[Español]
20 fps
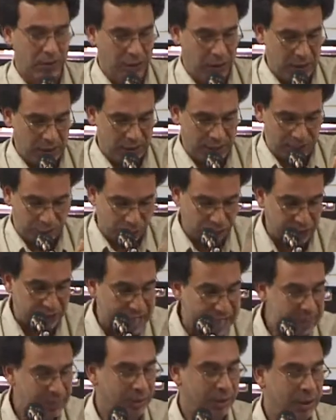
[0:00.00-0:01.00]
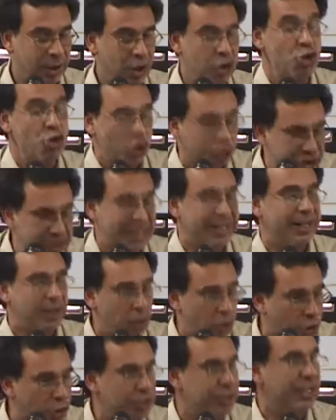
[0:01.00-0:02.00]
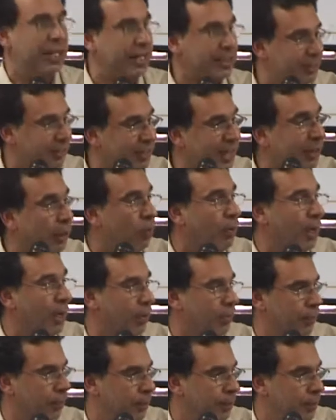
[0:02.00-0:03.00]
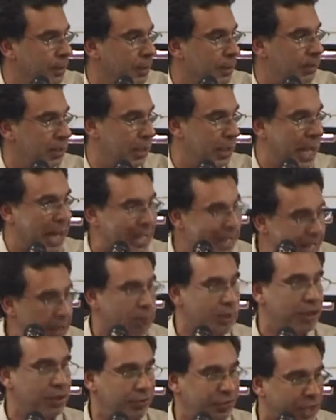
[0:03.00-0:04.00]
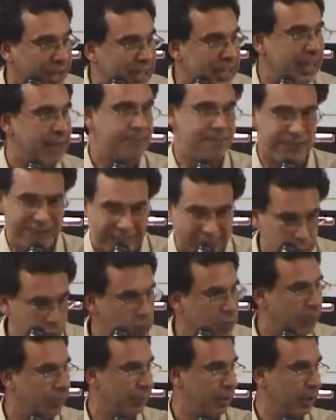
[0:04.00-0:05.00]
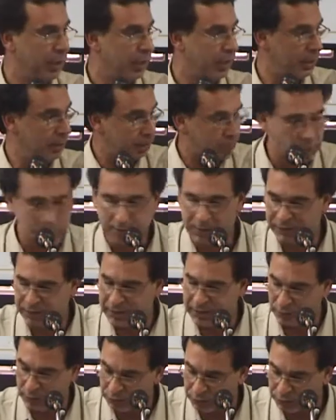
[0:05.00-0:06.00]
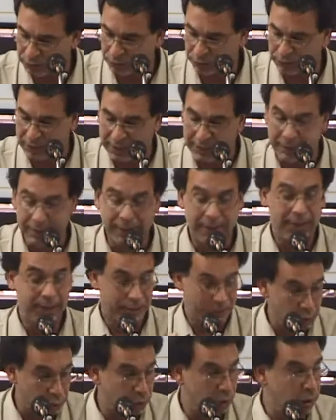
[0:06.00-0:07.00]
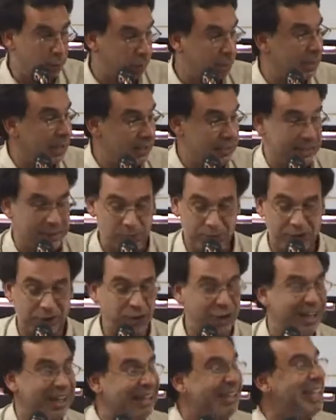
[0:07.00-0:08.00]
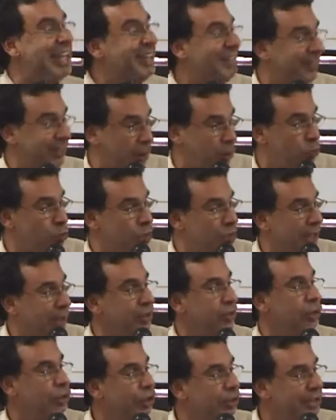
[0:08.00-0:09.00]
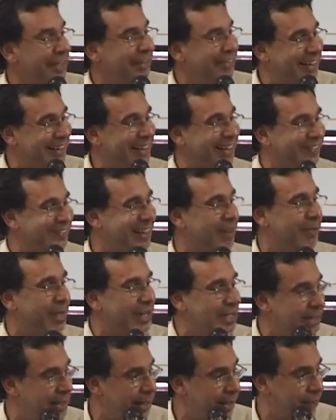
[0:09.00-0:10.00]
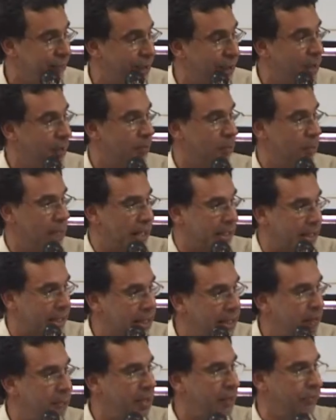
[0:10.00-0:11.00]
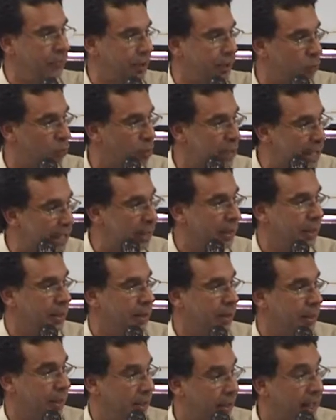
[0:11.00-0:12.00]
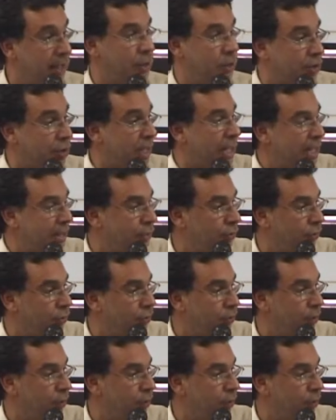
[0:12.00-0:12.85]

y de la sociedad no tienen los continentes adecuados. Eh, ahí es cuando se generan fracturas y problemas en la cohesión social. Y uno de los problemas que tenemos entonces es quiénes escuchan, dónde están las avenidas por las que deben circular estos relatos.